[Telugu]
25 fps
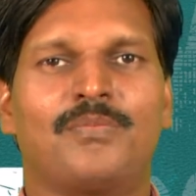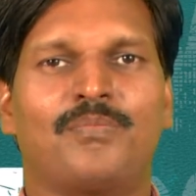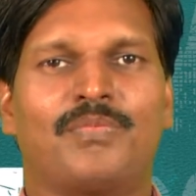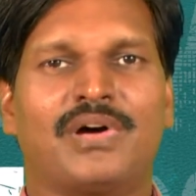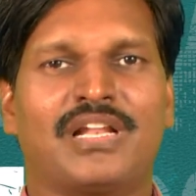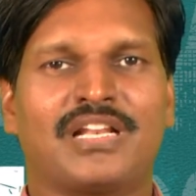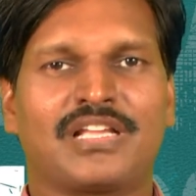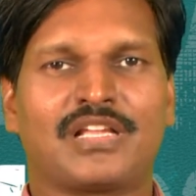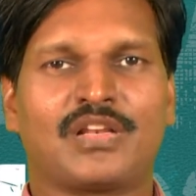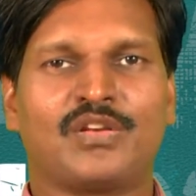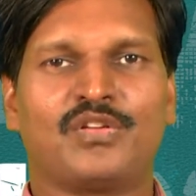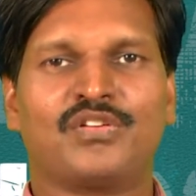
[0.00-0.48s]

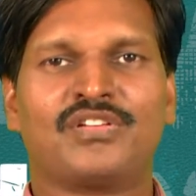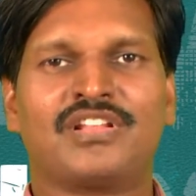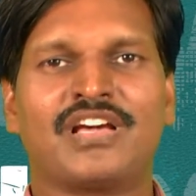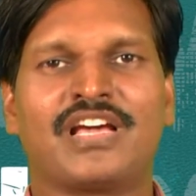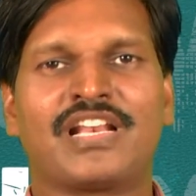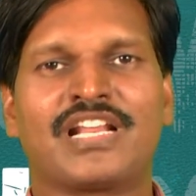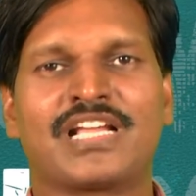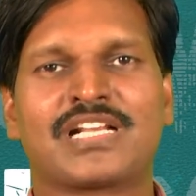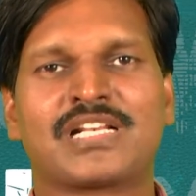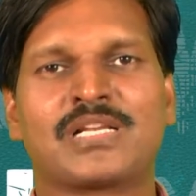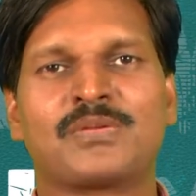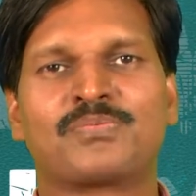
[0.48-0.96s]
మనకి
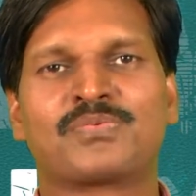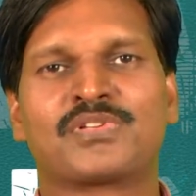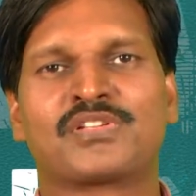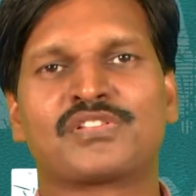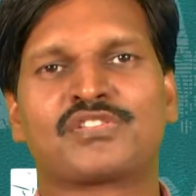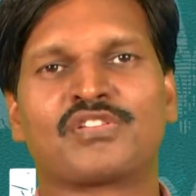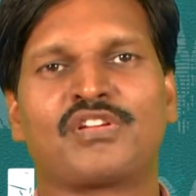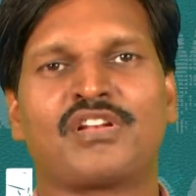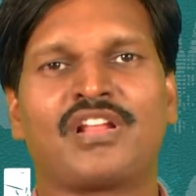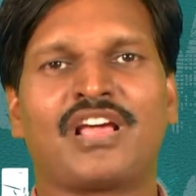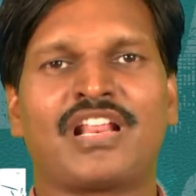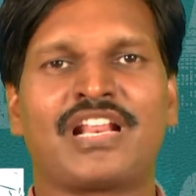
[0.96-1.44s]
లూనార్ ఎక్లిప్స్
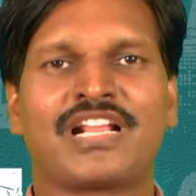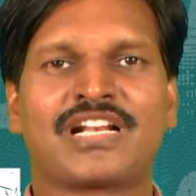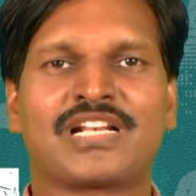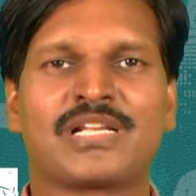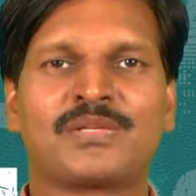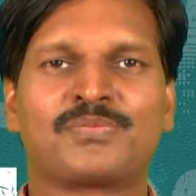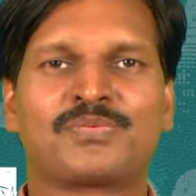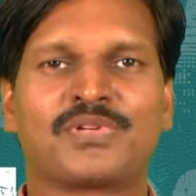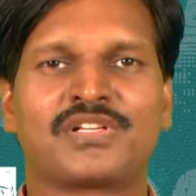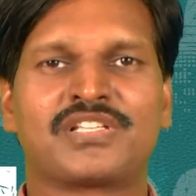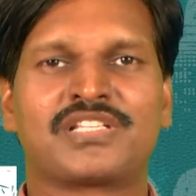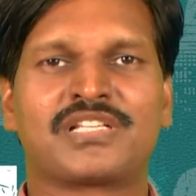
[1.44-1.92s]
సోలార్
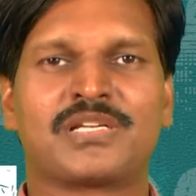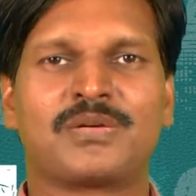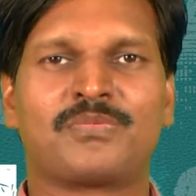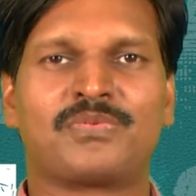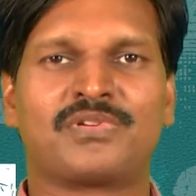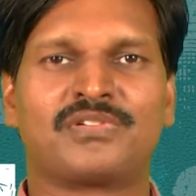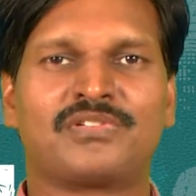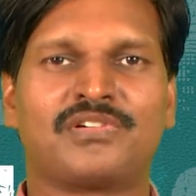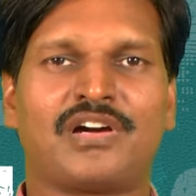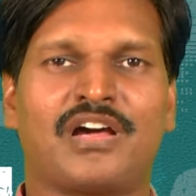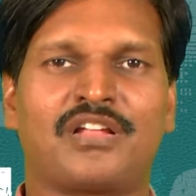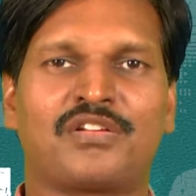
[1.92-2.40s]
ఎక్లిప్స్
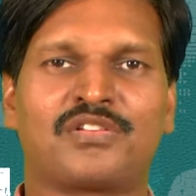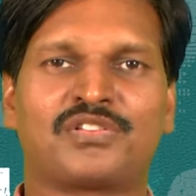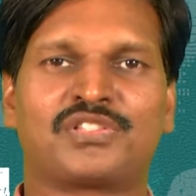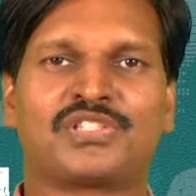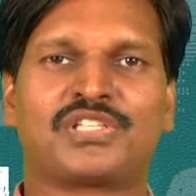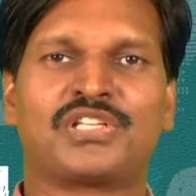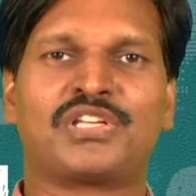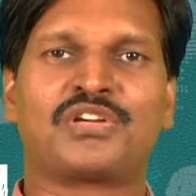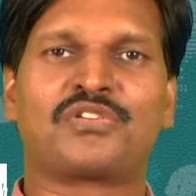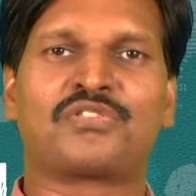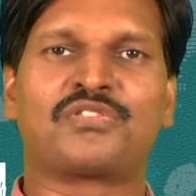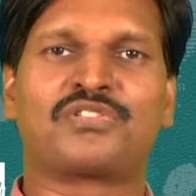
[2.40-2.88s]
వచ్చినప్పుడు ఆ రోజు
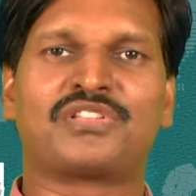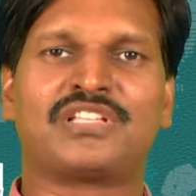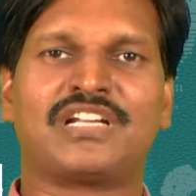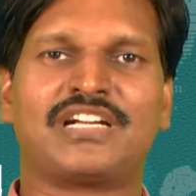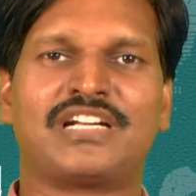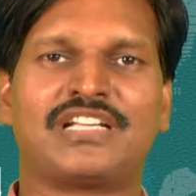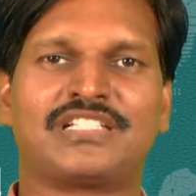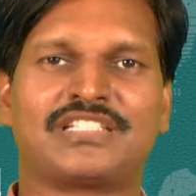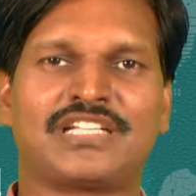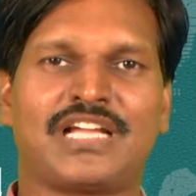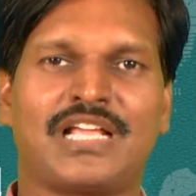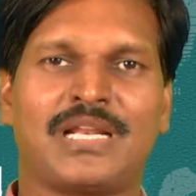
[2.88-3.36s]

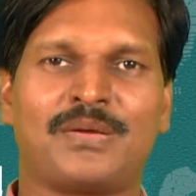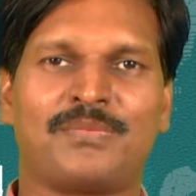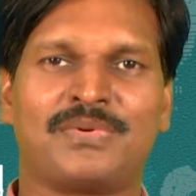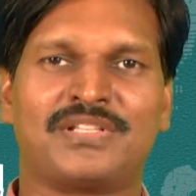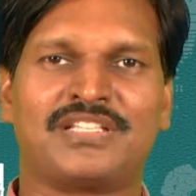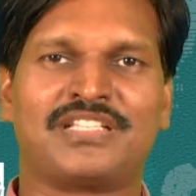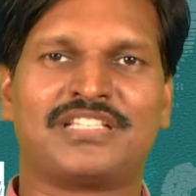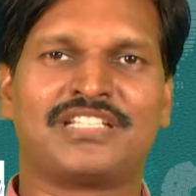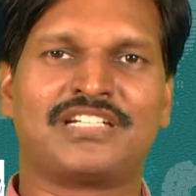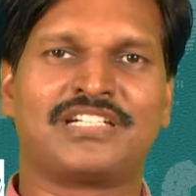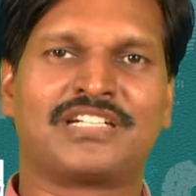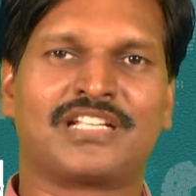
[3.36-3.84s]
తినకూడదంటే
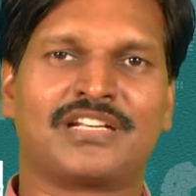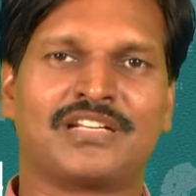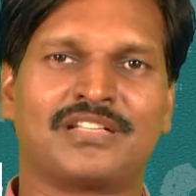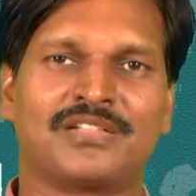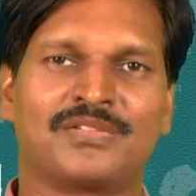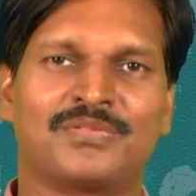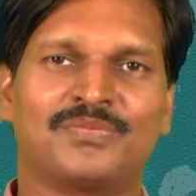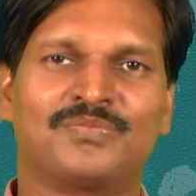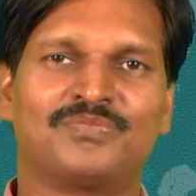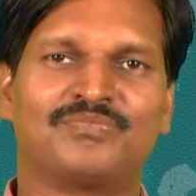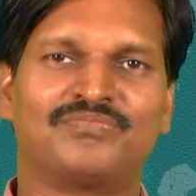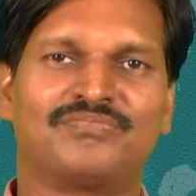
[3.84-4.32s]
చాలామంది
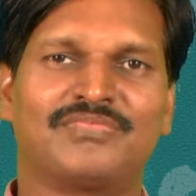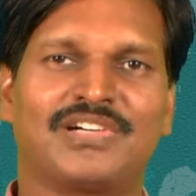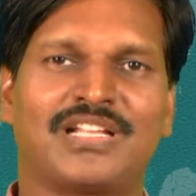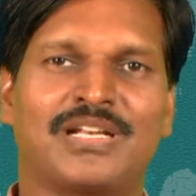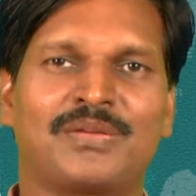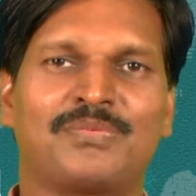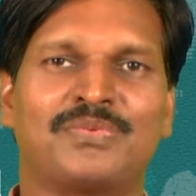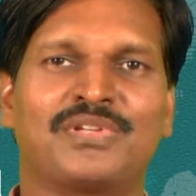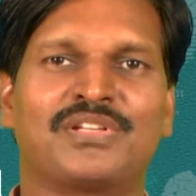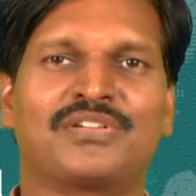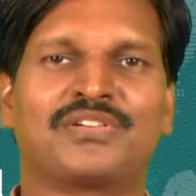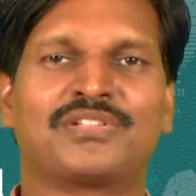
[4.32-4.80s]
తింటలేరు
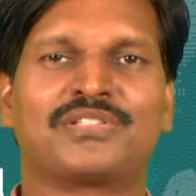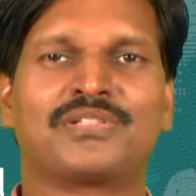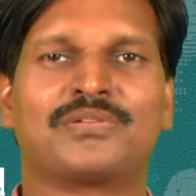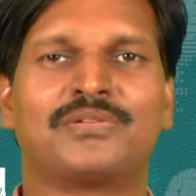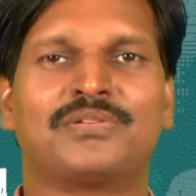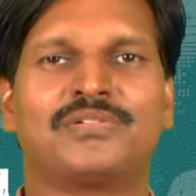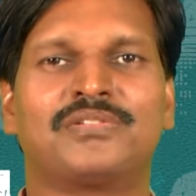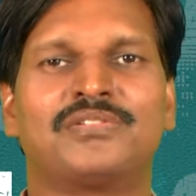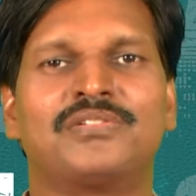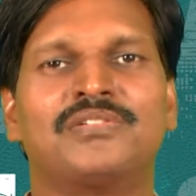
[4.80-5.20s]
మనం ఈరోజు